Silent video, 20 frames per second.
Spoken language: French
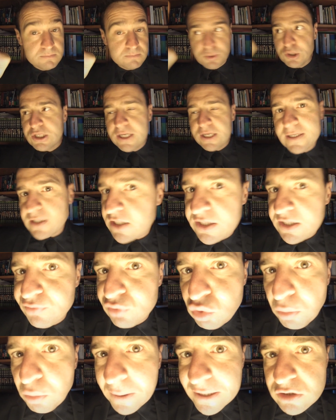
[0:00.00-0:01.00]
Peut-être qu'ils
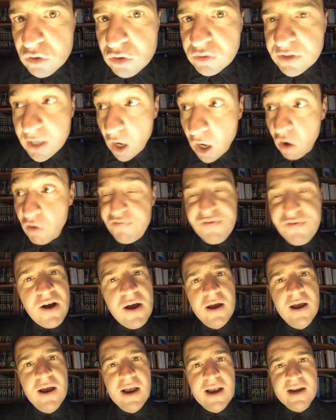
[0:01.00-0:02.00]
vont nous présenter
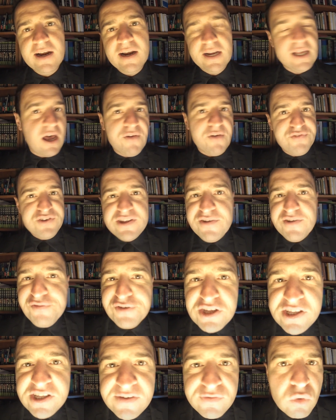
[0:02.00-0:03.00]
enfin les graphiques
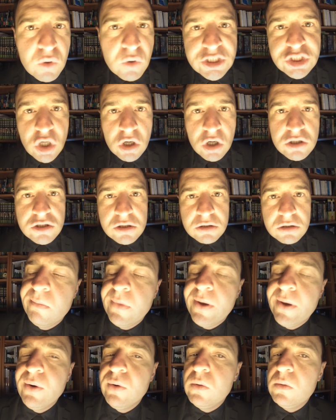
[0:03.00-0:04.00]
définitifs de Watch Dogs
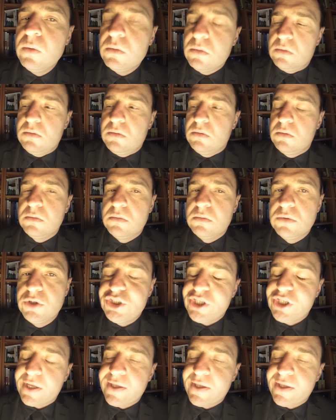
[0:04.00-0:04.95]
Mais non, je